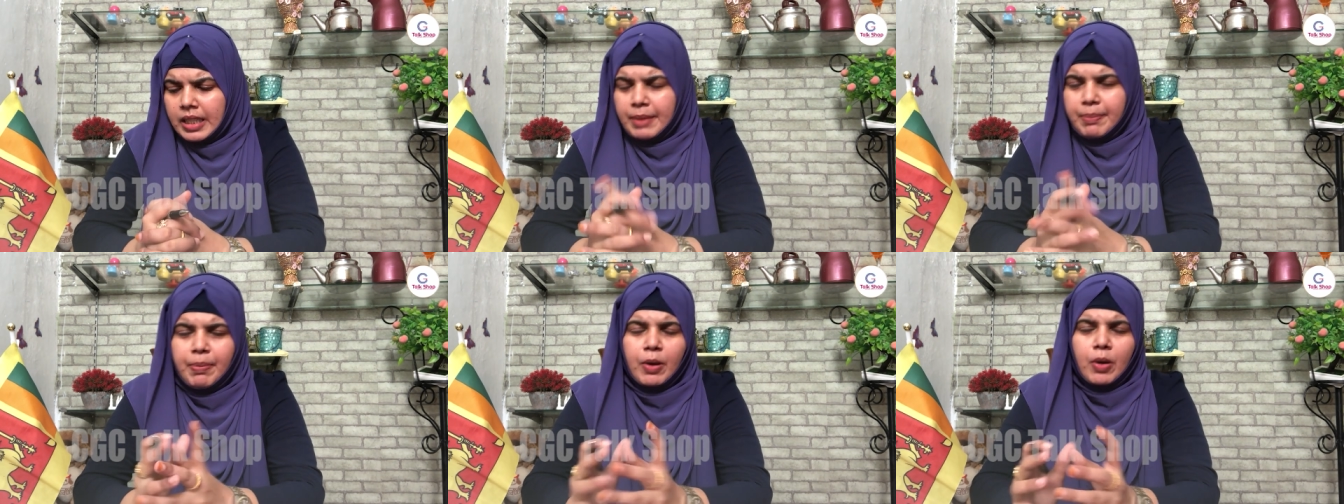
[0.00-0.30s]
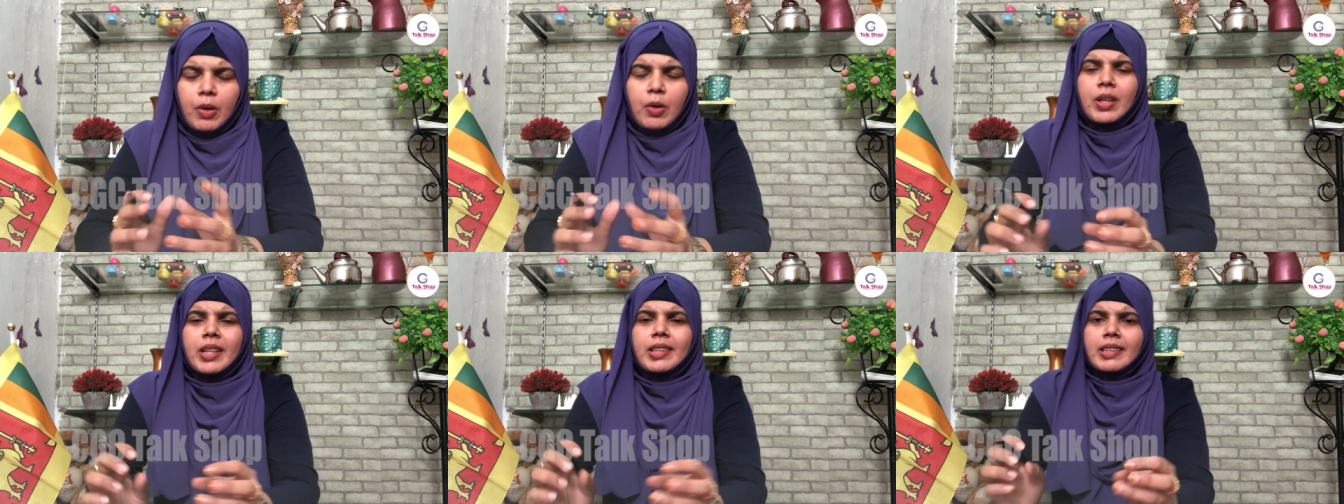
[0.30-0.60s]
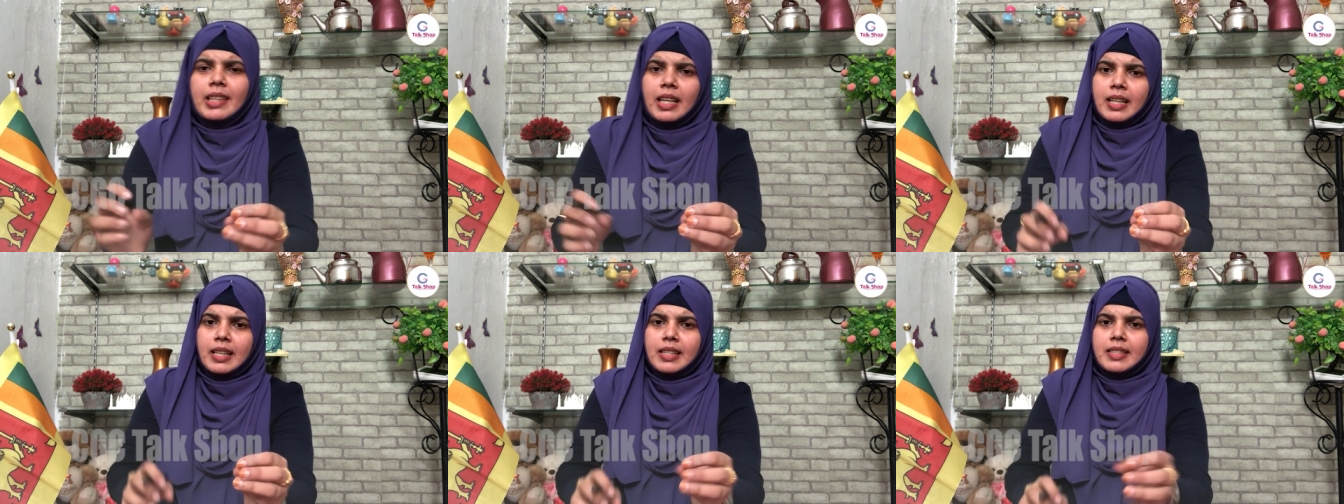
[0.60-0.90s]
இப்போ ஒரு
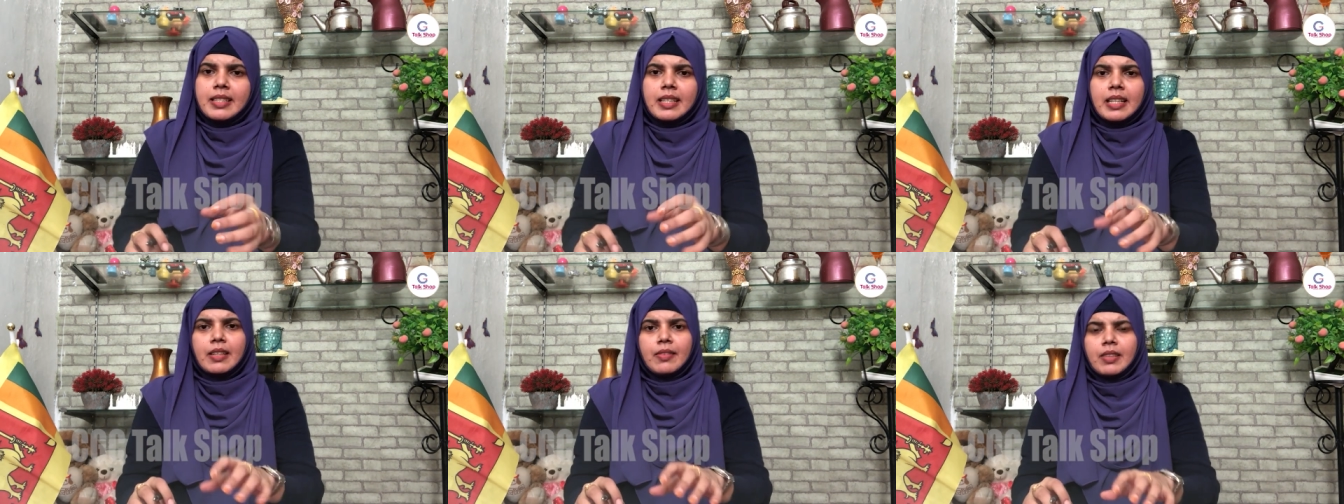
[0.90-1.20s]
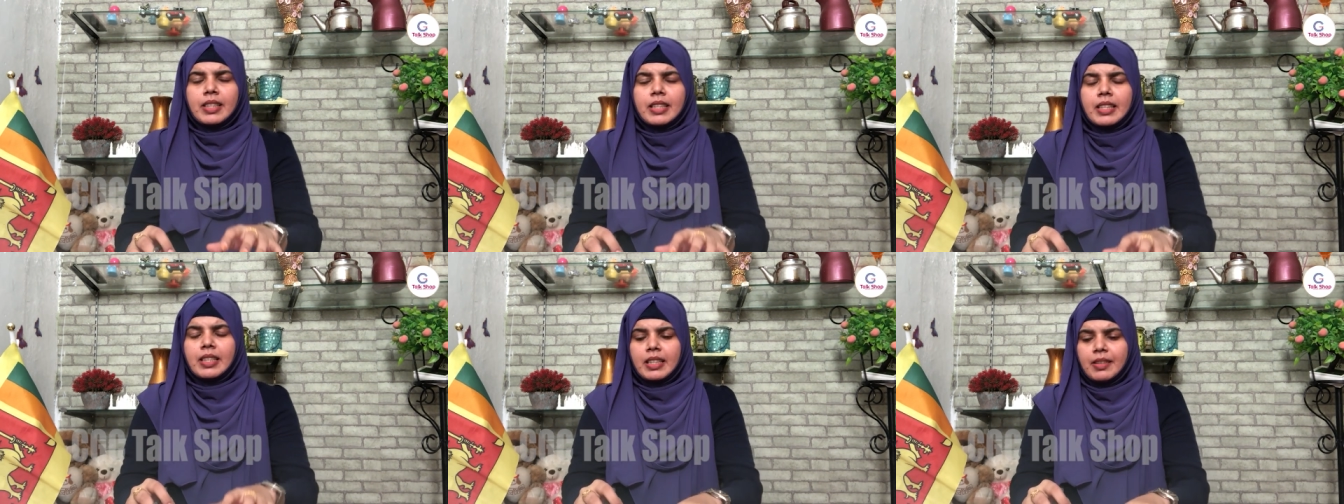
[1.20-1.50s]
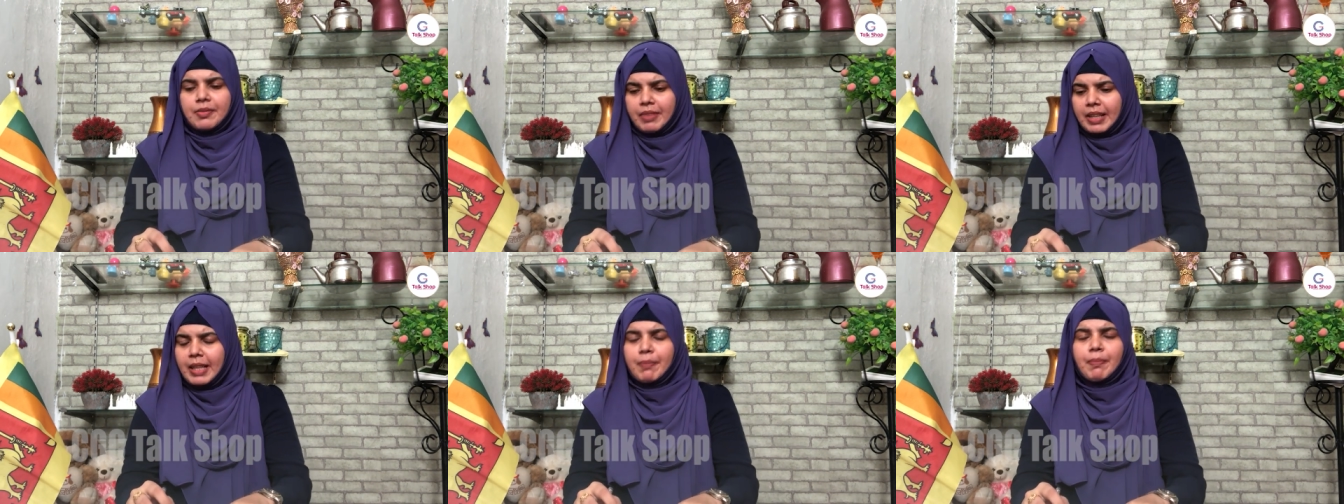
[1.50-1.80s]
சில கட்சிகள் வந்து
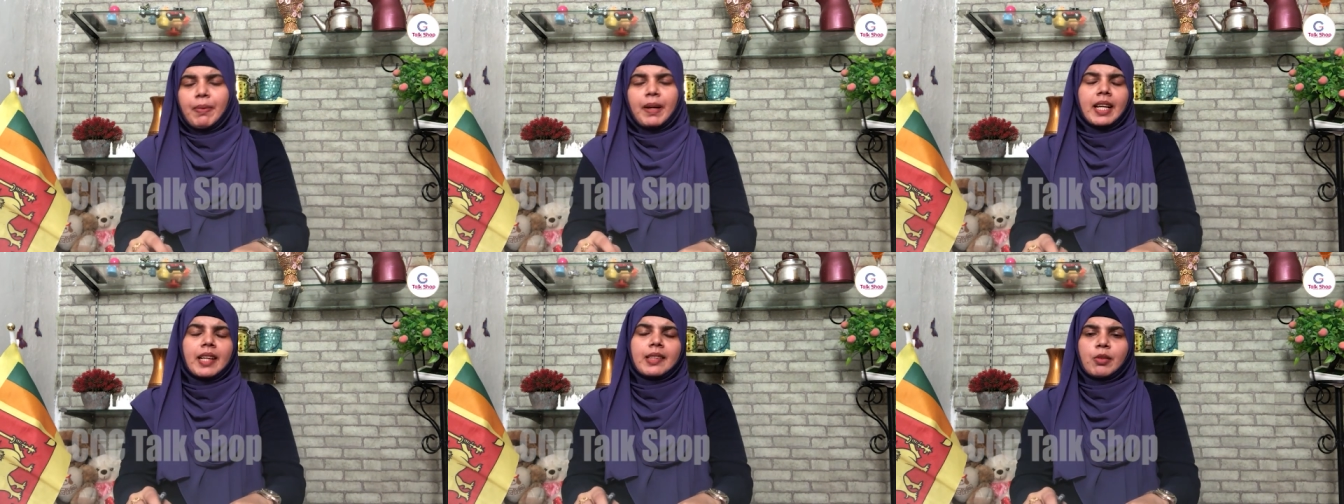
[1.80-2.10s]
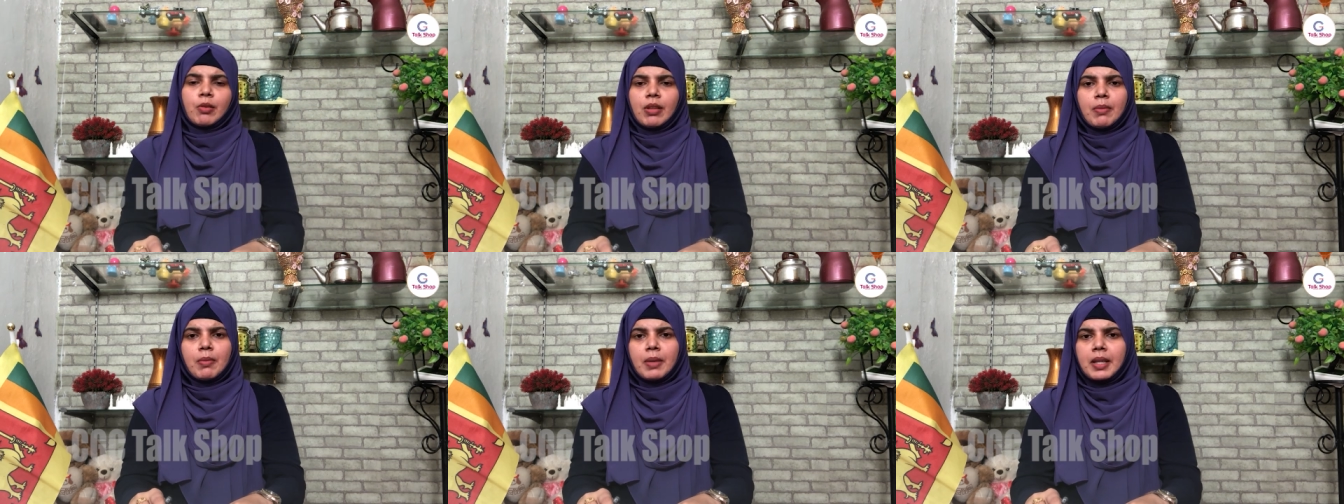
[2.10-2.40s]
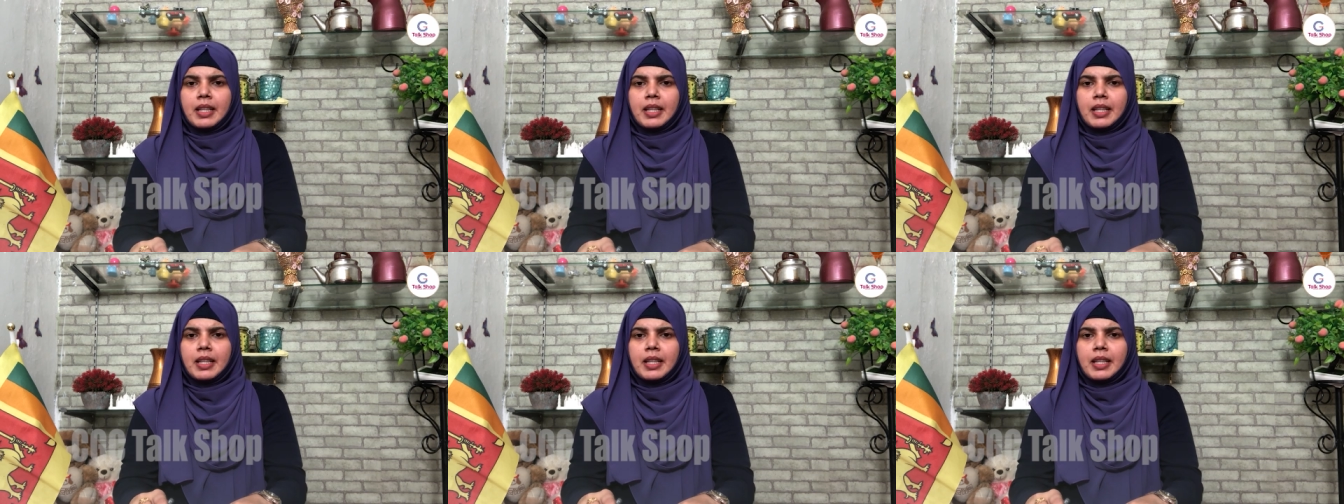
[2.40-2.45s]
வெளிப்படையா சொல்ல